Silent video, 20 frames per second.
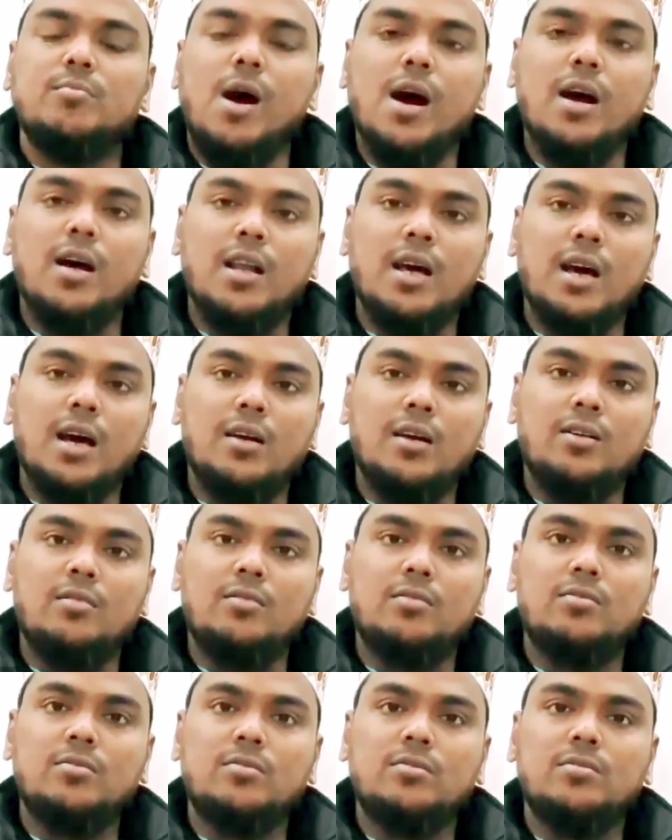বাংলার
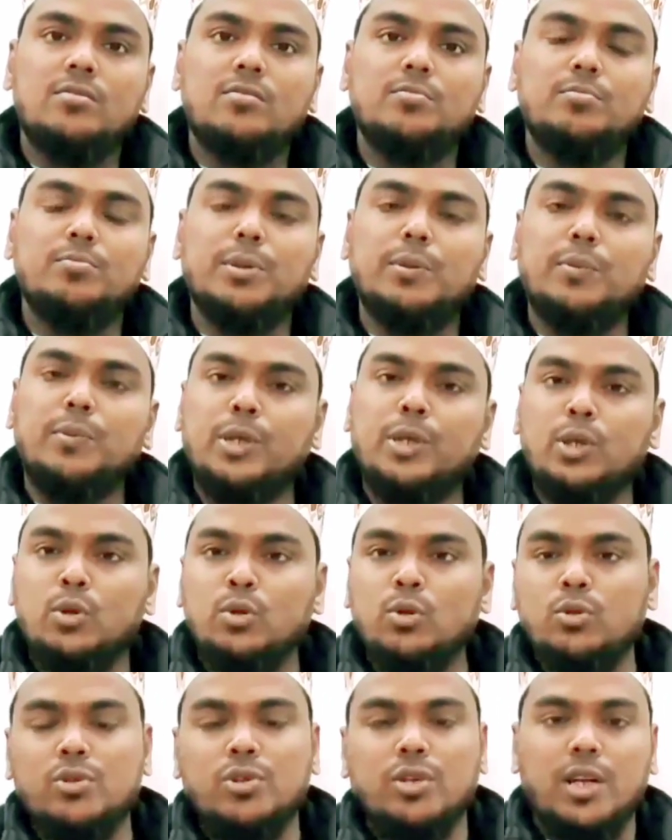বিভিন্ন
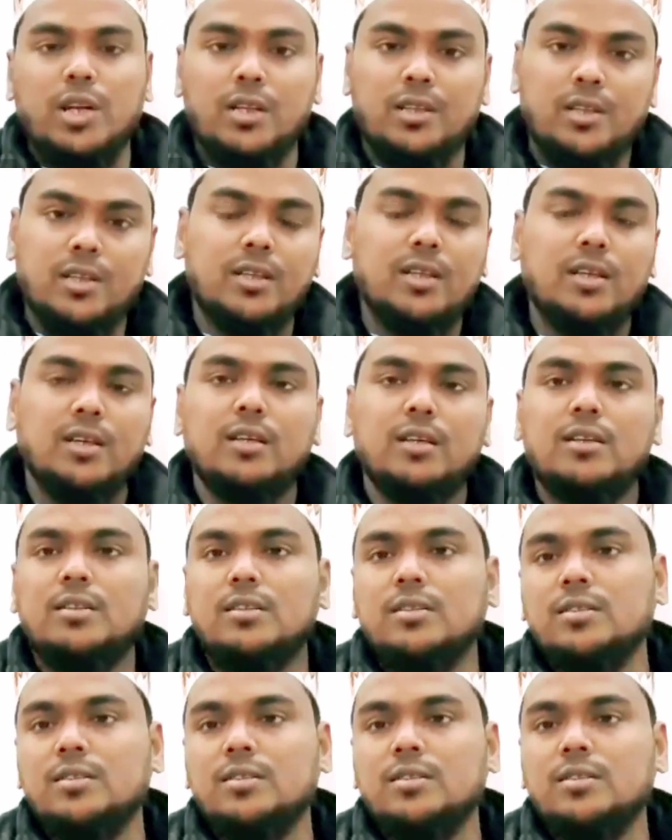জেলা থেকে